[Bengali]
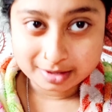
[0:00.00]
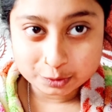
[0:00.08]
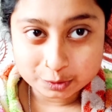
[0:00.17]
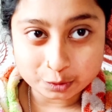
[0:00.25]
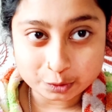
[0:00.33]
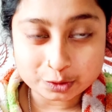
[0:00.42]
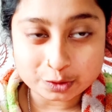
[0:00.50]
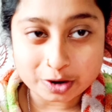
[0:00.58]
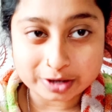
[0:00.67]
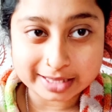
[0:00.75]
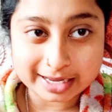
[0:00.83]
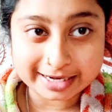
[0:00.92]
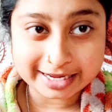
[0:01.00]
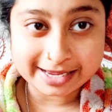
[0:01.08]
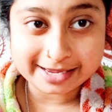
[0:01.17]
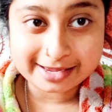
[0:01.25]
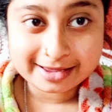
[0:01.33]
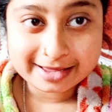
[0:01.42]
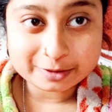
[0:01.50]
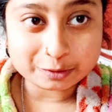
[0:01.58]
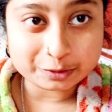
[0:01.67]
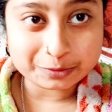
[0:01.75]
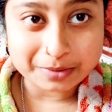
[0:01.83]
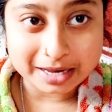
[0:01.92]
কোনো কথা নেই
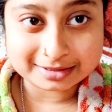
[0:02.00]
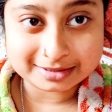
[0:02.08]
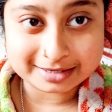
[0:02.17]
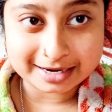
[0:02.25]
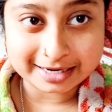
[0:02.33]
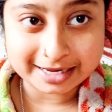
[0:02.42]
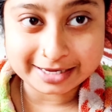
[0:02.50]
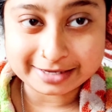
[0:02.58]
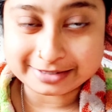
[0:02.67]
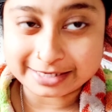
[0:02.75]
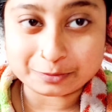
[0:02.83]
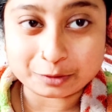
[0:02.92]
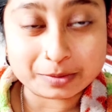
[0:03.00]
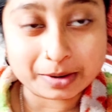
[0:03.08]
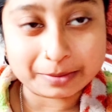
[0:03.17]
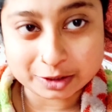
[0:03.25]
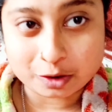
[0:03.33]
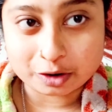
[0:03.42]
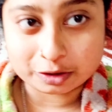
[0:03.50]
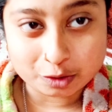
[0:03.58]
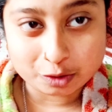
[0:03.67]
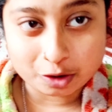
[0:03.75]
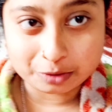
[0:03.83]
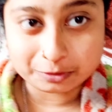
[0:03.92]
কোনো বার্তা নেই কি বলবো আমি
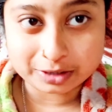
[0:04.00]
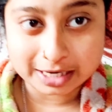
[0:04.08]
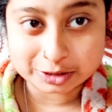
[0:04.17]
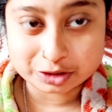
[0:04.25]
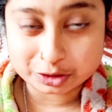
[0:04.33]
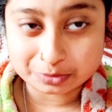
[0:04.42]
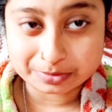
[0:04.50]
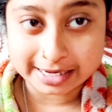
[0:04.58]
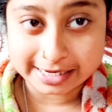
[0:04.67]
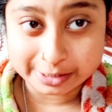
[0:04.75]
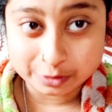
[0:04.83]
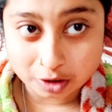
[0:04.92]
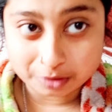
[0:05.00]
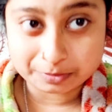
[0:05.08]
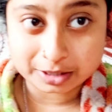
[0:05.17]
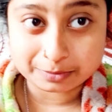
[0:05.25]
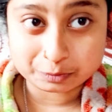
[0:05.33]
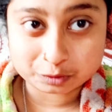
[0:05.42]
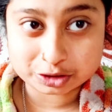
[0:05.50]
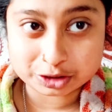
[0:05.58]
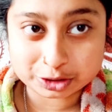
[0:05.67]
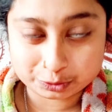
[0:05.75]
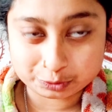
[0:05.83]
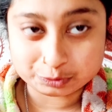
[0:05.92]
গল্পটা যদি তোমরা এই গল্পটা পুরো
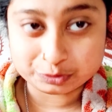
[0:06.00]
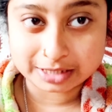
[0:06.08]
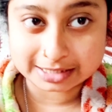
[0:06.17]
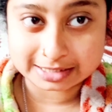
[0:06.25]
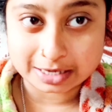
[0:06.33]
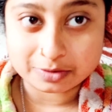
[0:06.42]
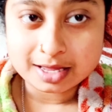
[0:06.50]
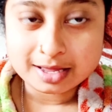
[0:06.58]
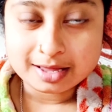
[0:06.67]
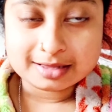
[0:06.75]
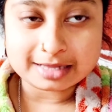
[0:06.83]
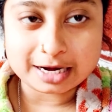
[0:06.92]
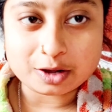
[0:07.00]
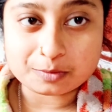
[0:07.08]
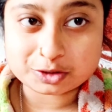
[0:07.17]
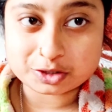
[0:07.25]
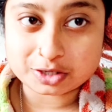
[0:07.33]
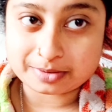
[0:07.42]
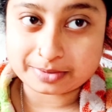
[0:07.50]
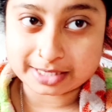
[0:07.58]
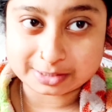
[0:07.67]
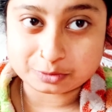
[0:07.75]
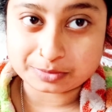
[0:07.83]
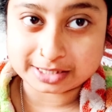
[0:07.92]
যদি শুনতে চাও তাহলে অবশ্যই আমাকে
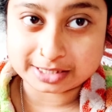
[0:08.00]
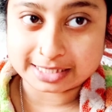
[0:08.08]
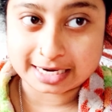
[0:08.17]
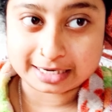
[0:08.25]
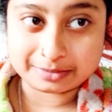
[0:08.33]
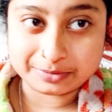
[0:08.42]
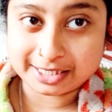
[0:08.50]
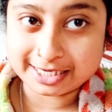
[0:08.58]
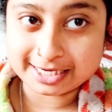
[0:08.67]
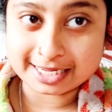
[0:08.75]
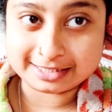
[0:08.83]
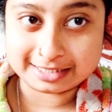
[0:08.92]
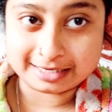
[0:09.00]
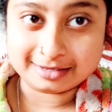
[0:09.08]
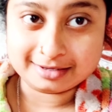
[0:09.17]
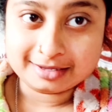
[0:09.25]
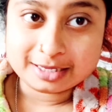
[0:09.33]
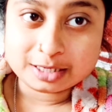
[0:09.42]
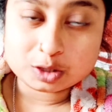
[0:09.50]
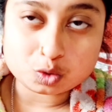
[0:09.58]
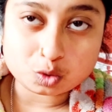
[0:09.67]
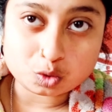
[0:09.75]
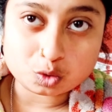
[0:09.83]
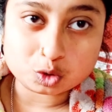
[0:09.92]
তোমরা জানাবে ঠিক আছে
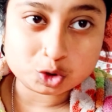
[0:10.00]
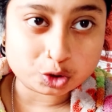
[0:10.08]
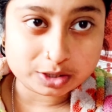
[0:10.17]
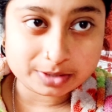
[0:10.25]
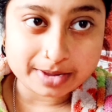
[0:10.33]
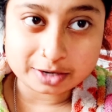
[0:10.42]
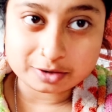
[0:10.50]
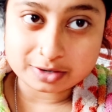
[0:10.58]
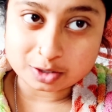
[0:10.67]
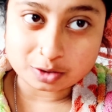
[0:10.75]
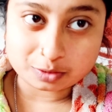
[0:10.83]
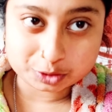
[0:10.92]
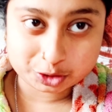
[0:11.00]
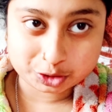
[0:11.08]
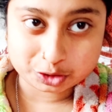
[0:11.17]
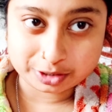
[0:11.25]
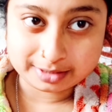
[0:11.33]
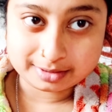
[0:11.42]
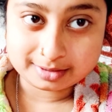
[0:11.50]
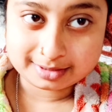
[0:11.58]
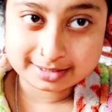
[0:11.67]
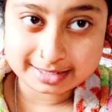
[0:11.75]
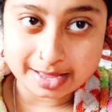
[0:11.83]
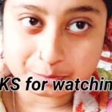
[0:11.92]
তো যদি ভালো লাগে অবশ্যই
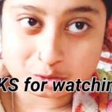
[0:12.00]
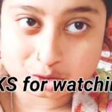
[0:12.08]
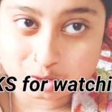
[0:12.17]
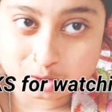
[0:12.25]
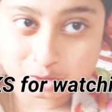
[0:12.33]
সাপোর্ট করো